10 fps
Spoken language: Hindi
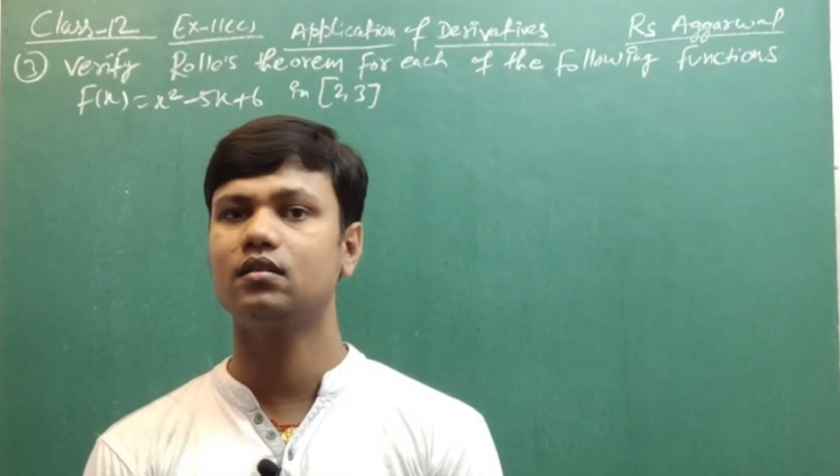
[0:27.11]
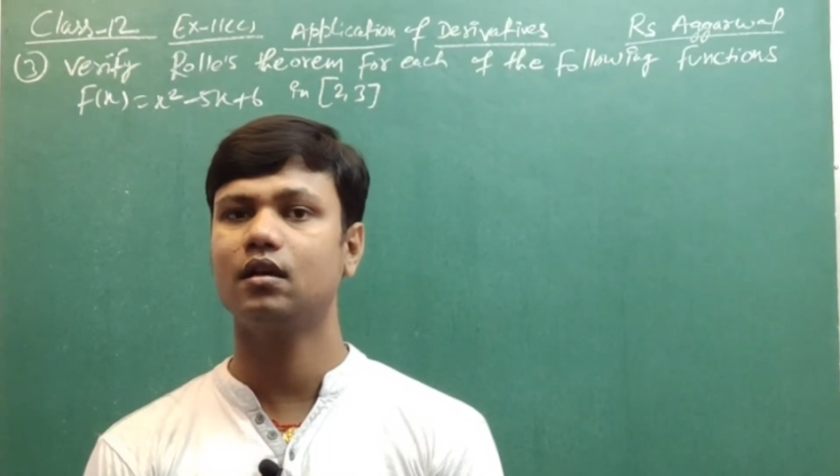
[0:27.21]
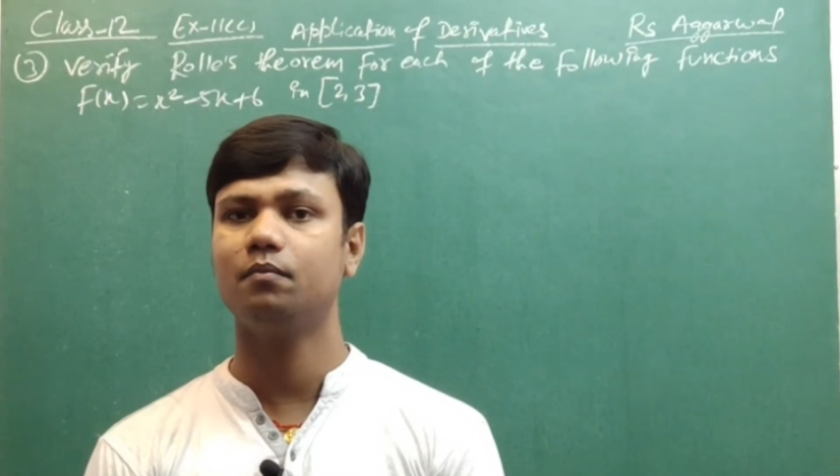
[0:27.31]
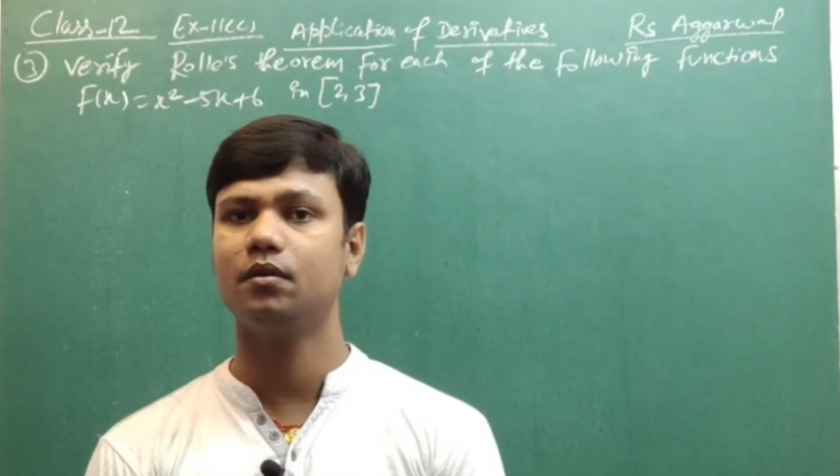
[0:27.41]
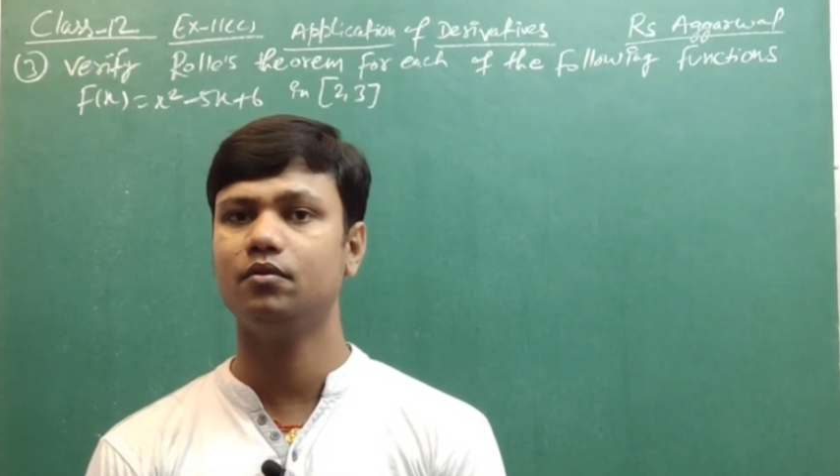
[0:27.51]

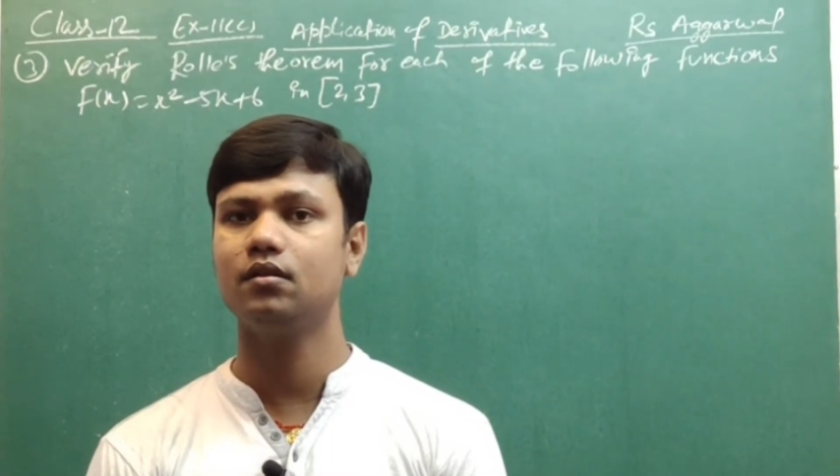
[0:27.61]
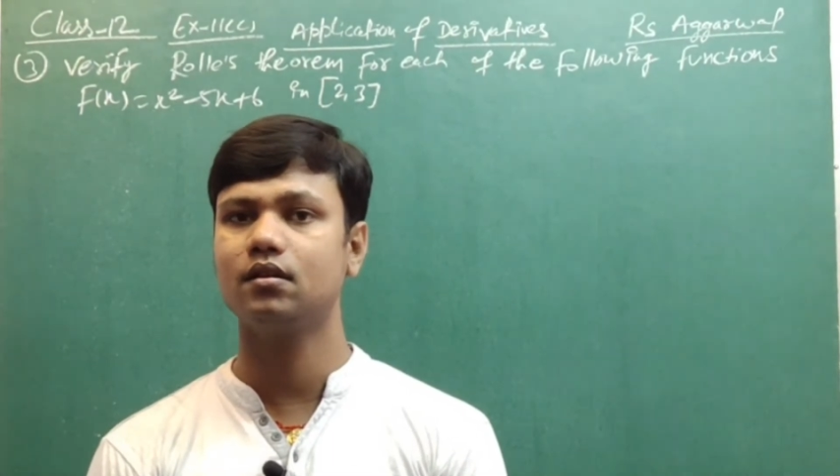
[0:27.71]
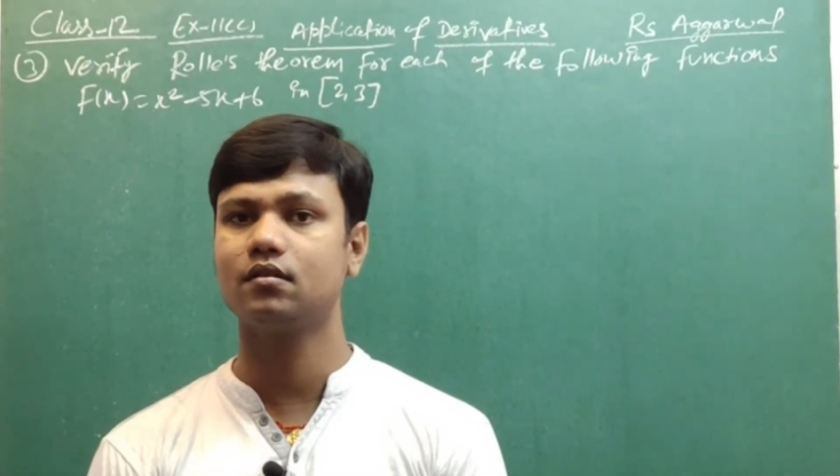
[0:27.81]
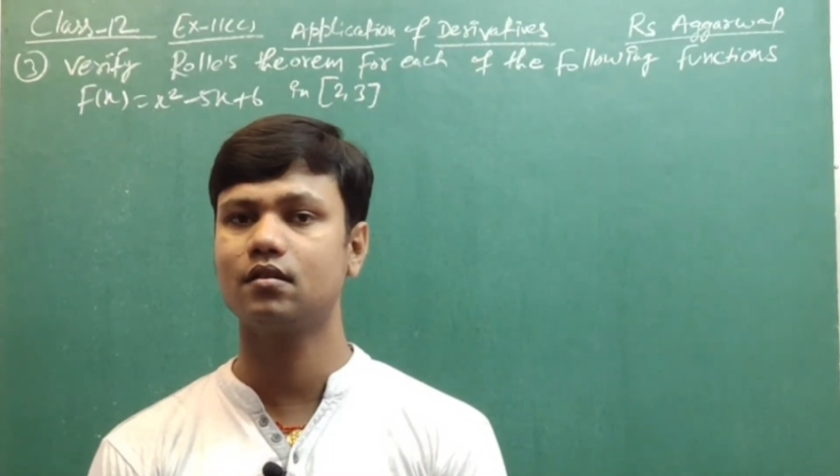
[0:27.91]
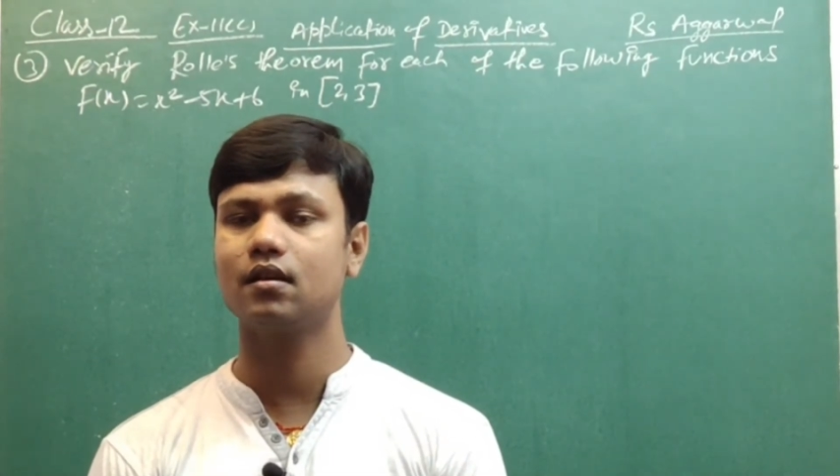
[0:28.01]
इसका प्रीवियस
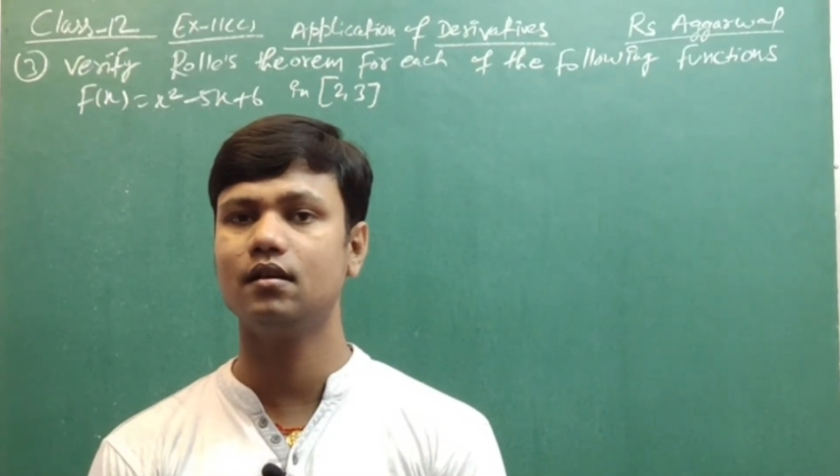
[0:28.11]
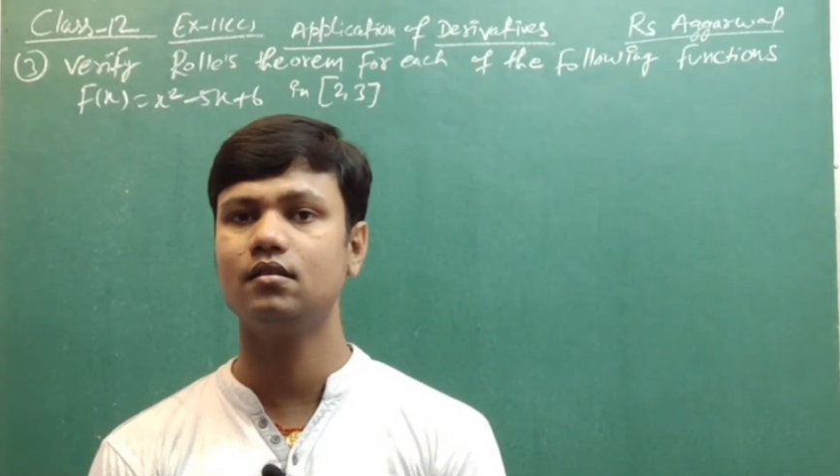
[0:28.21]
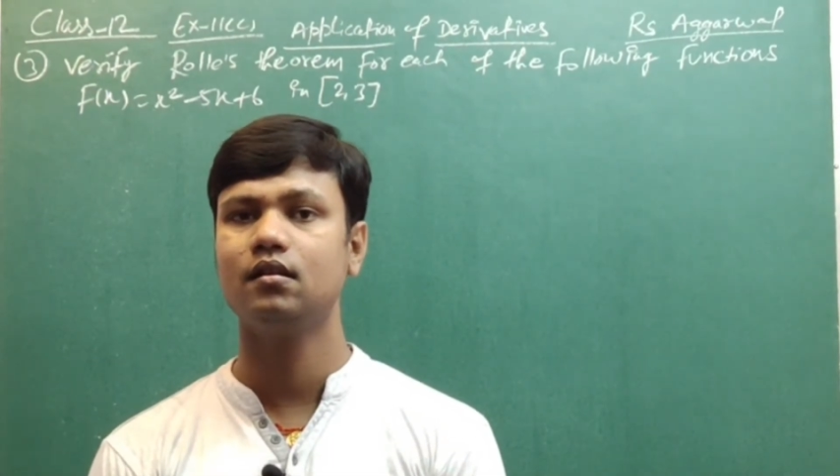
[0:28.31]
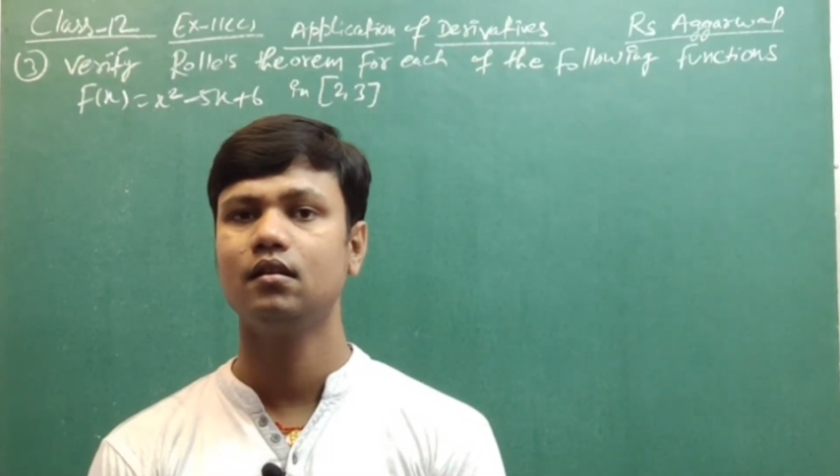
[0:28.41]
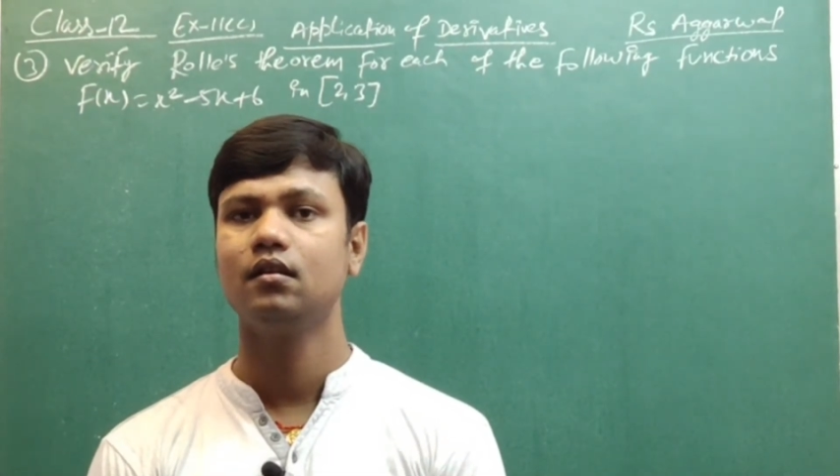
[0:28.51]
एक्सरसाइज